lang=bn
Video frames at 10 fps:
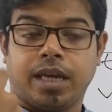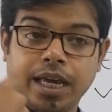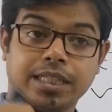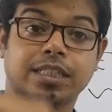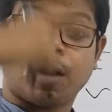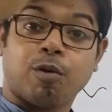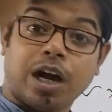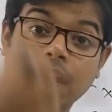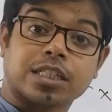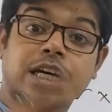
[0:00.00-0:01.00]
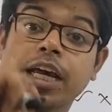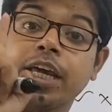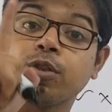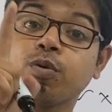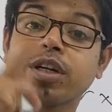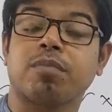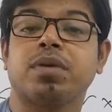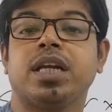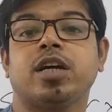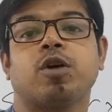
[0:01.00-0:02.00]
এই যাওয়া আসা এই দুইটা
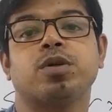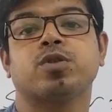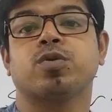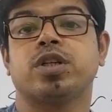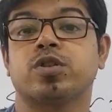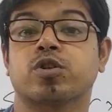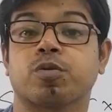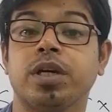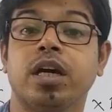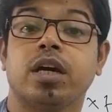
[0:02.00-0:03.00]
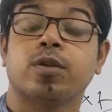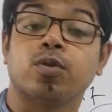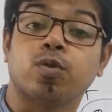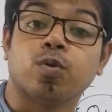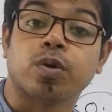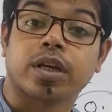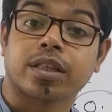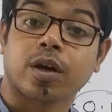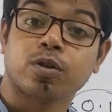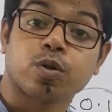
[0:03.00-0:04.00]
মিলিয়ে হবে চৌত্রিশ দশমিক দুই
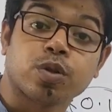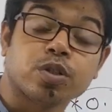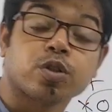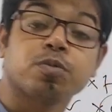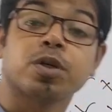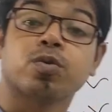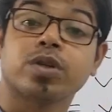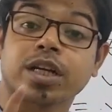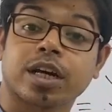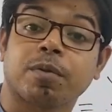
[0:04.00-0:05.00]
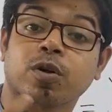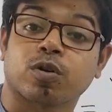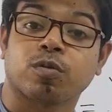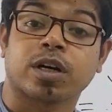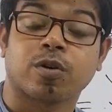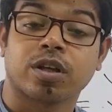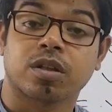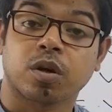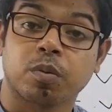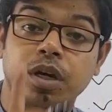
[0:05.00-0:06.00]
তাহলে চৌত্রিশ দশমিক দুইটাকে আমার কত ভাগ করে
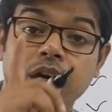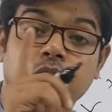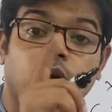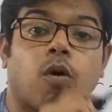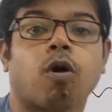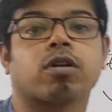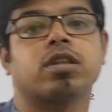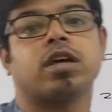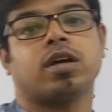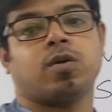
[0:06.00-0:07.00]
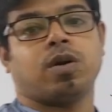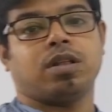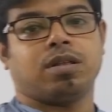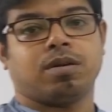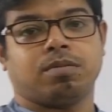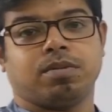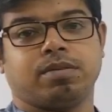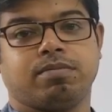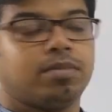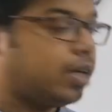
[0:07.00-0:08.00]
দিতে হবে অর্ধেক করে দিতে হবে
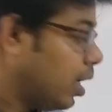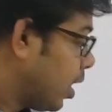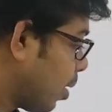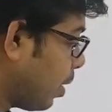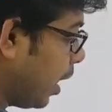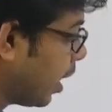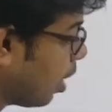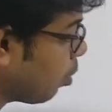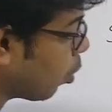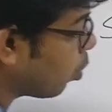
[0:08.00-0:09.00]
তার মানে এখানে আমি কত